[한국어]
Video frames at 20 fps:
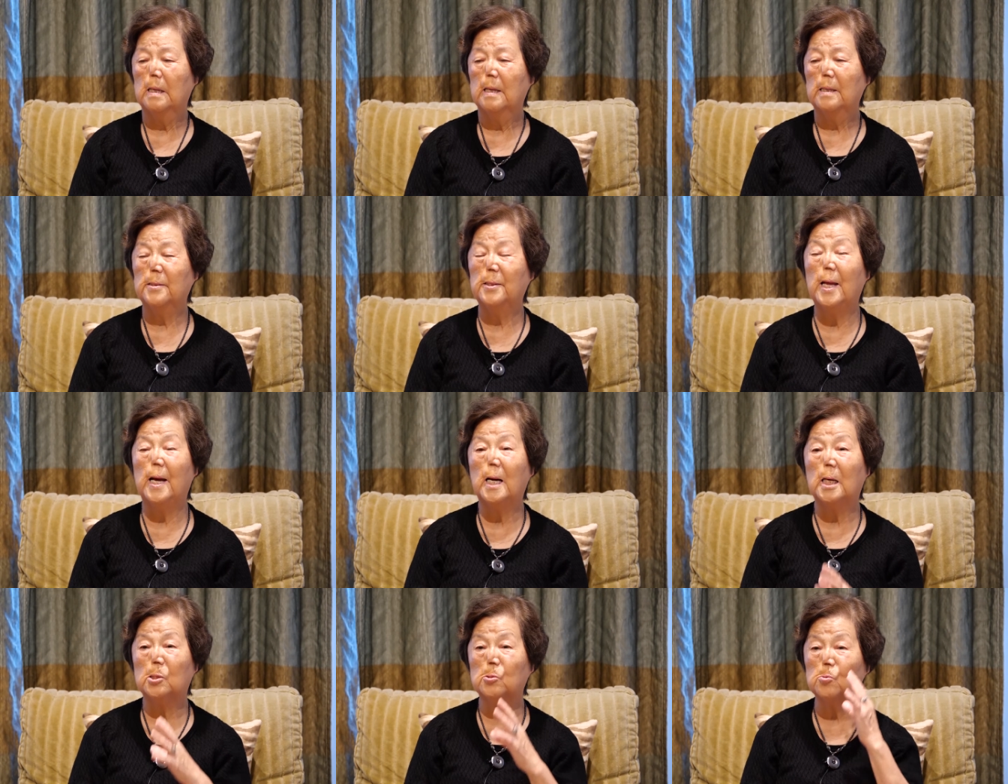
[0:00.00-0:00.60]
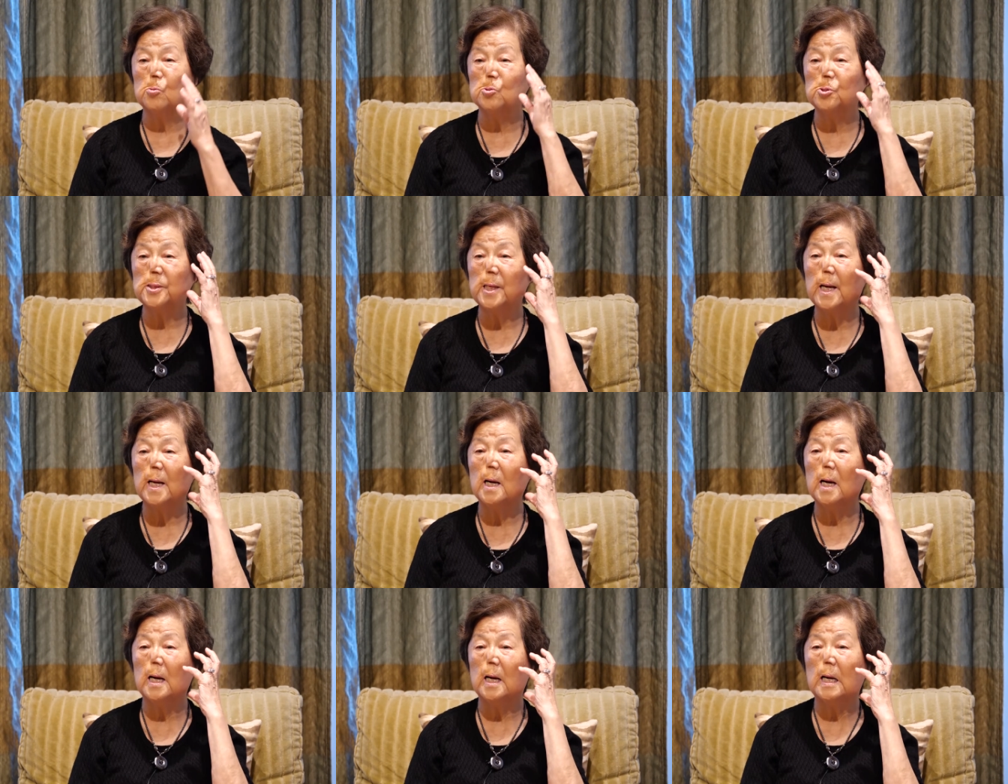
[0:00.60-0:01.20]
내가 또
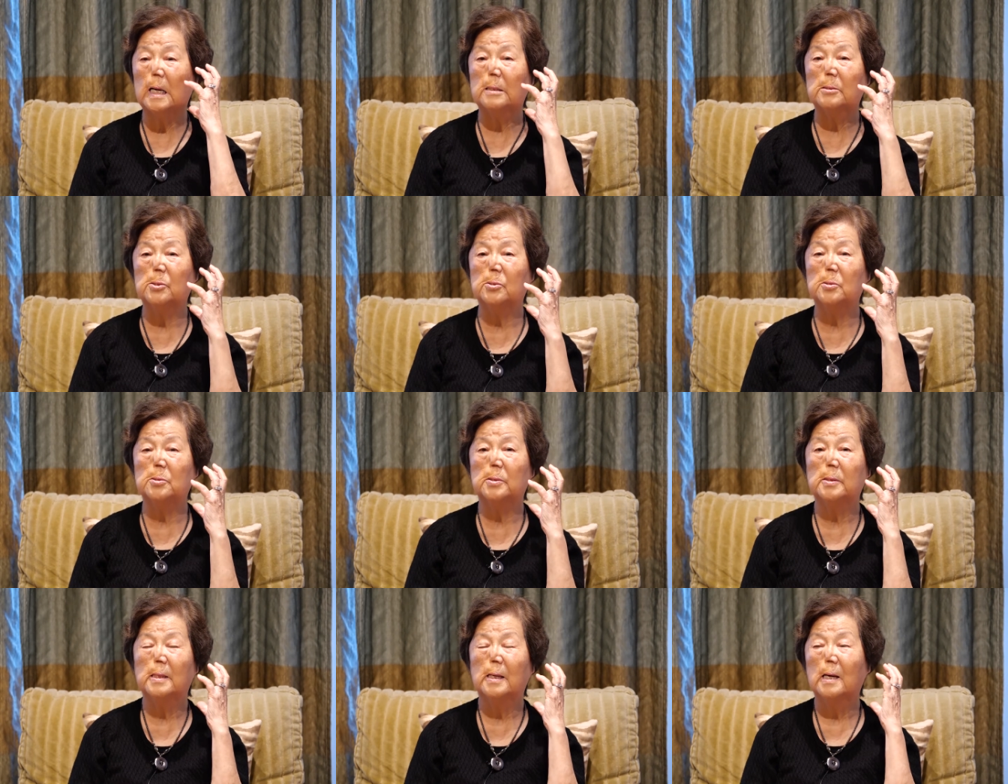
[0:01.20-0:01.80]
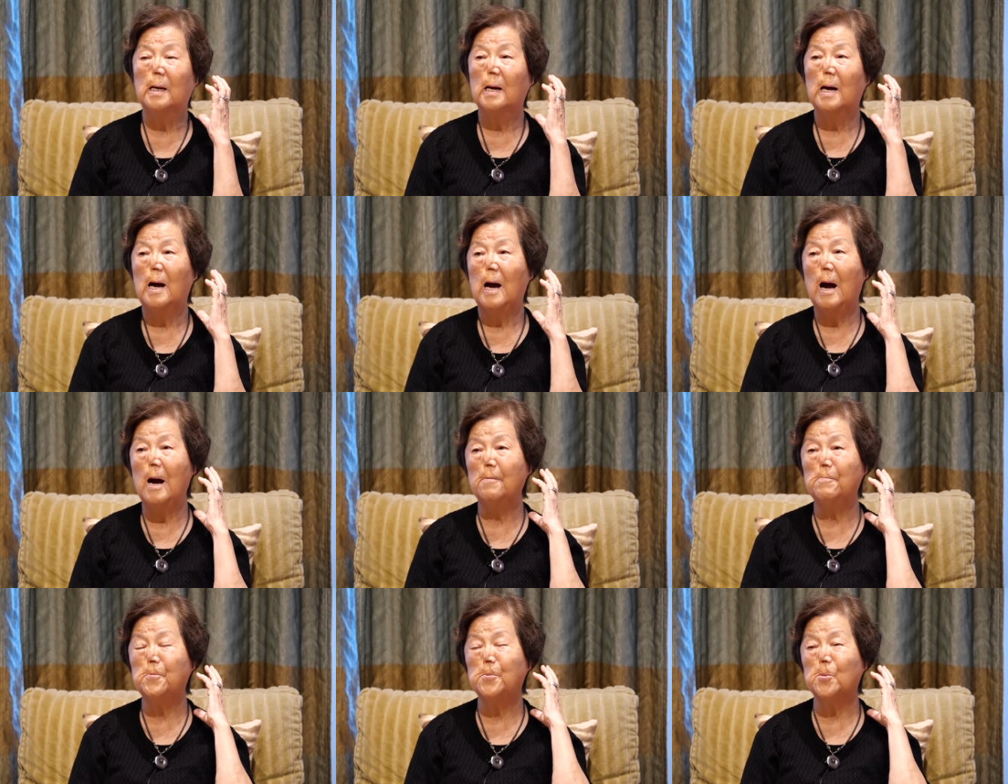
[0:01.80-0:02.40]
생각하는
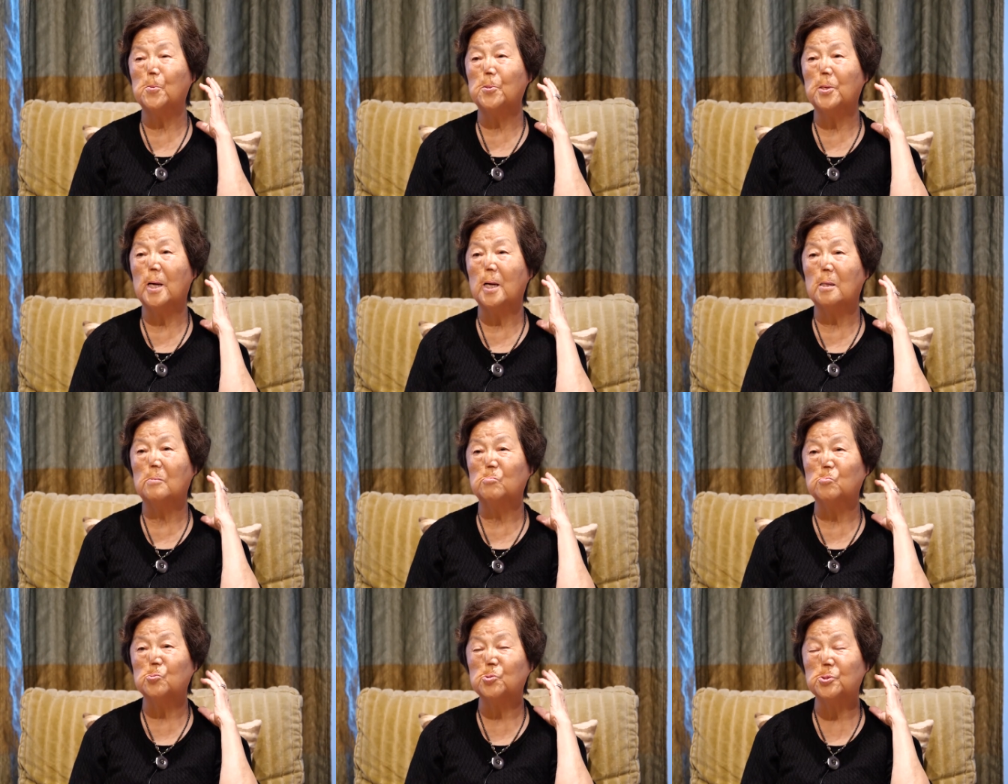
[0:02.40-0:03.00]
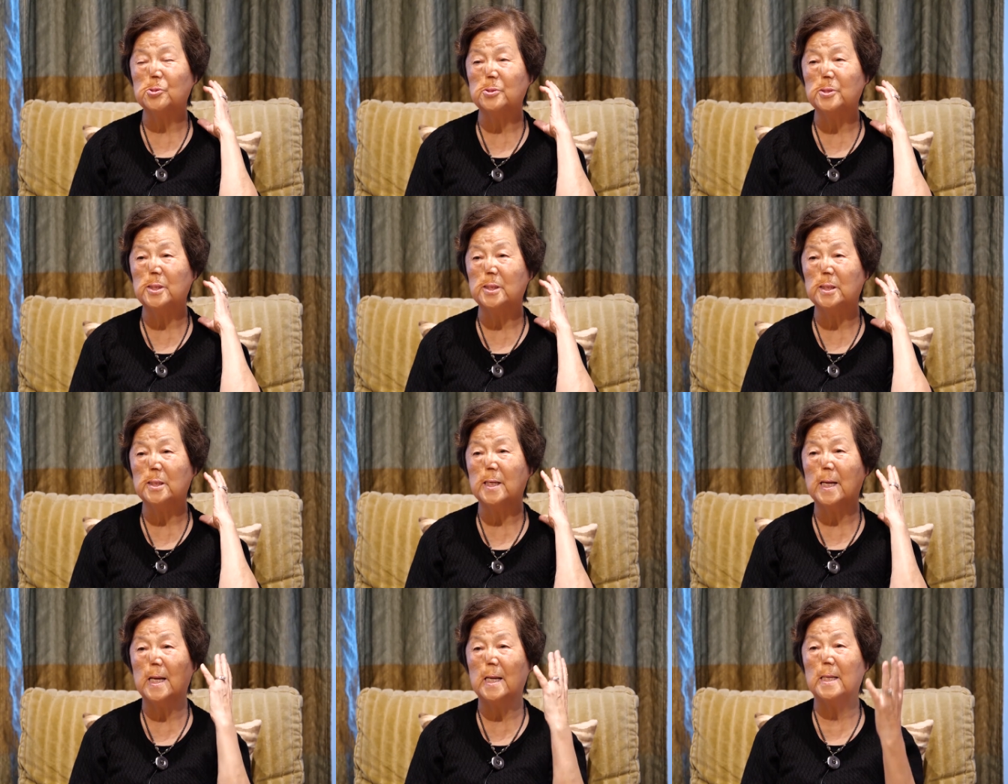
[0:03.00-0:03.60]
앞으로 내가 무슨
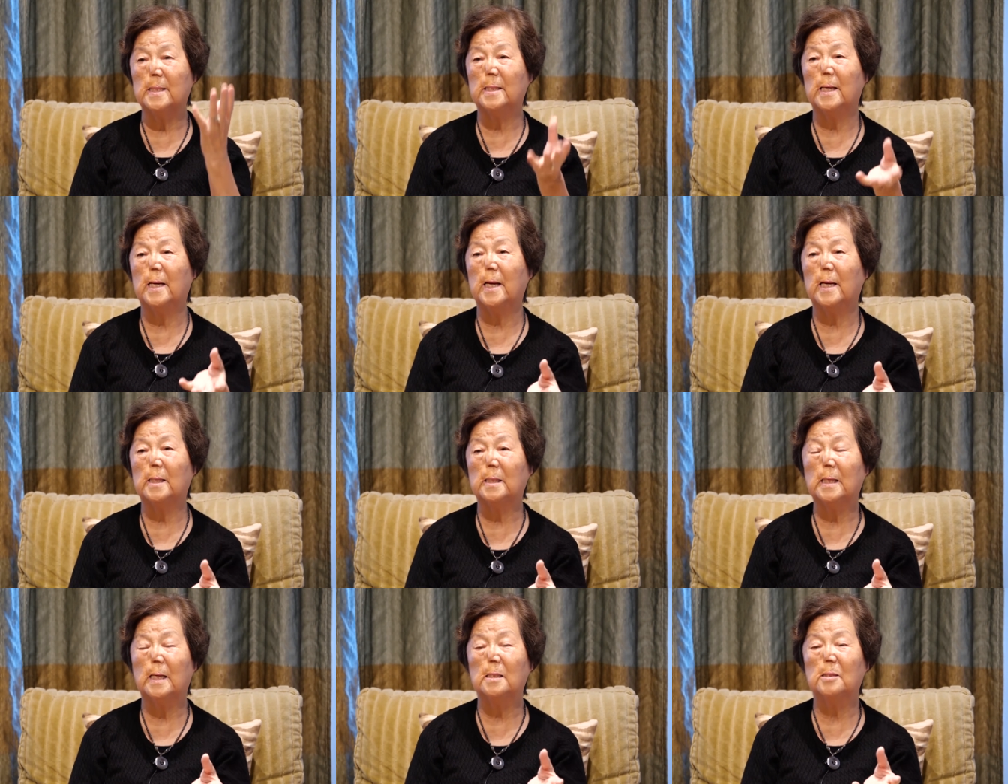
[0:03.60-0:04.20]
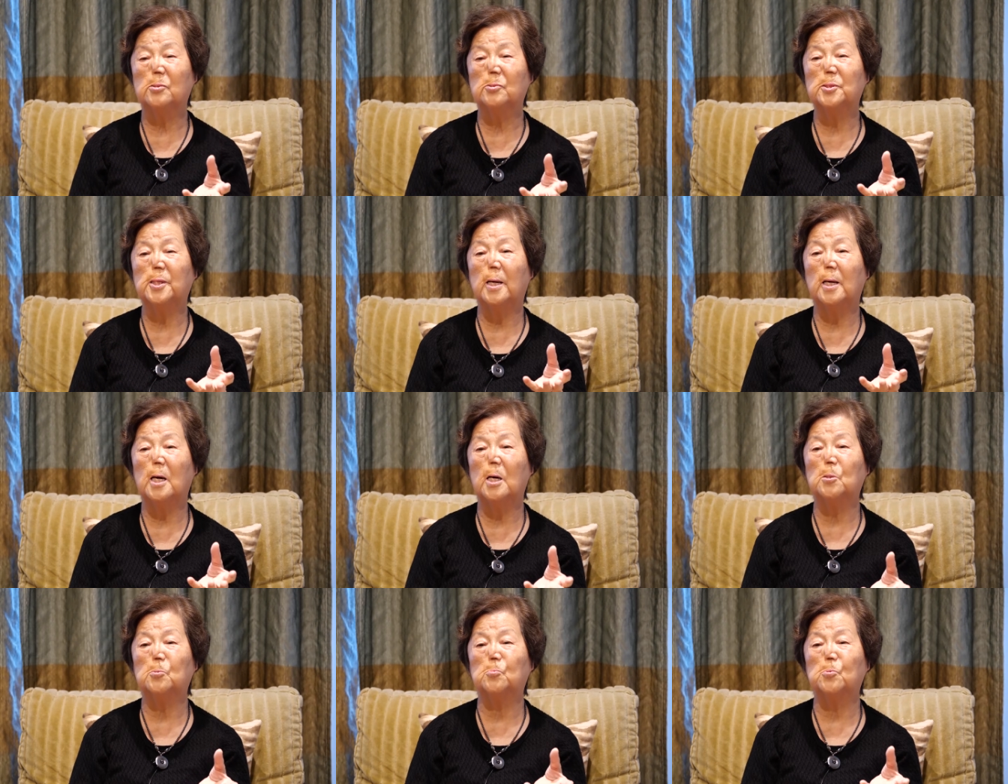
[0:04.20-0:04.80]
일을 해야 되겠다는
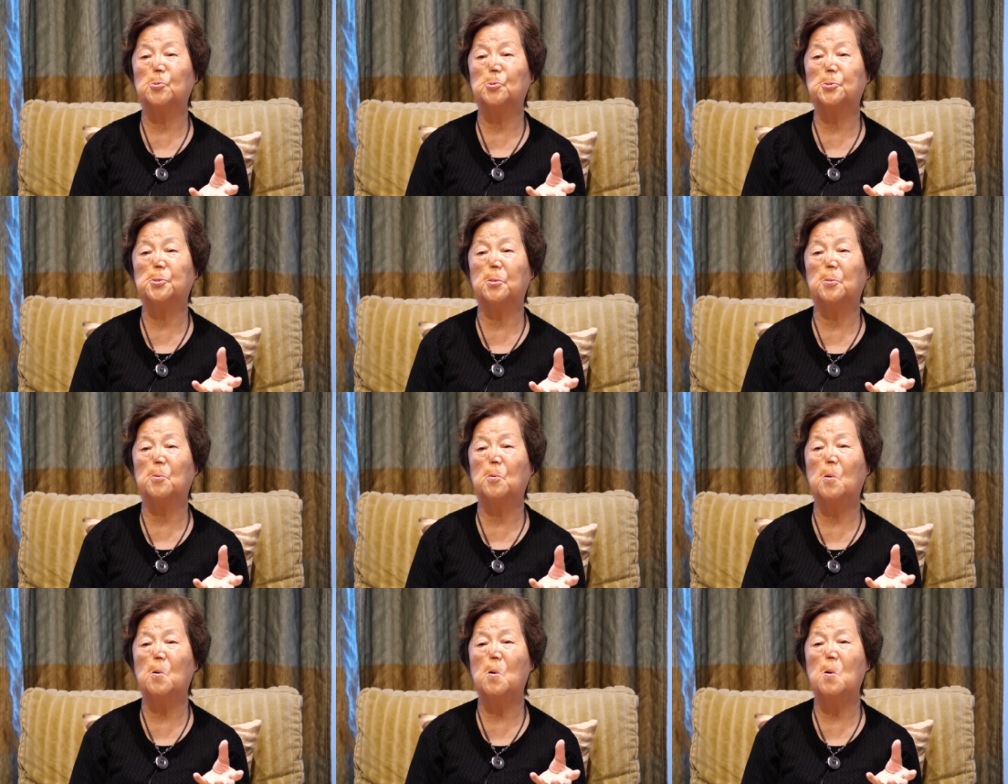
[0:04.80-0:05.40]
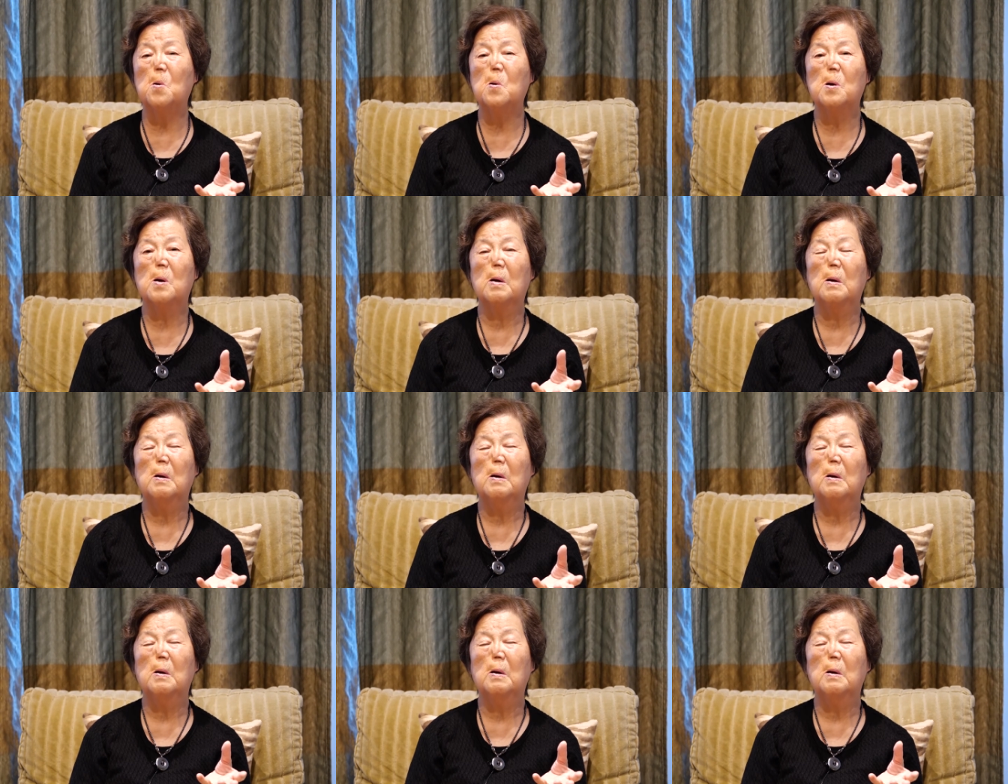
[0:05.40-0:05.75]
생각도 있었고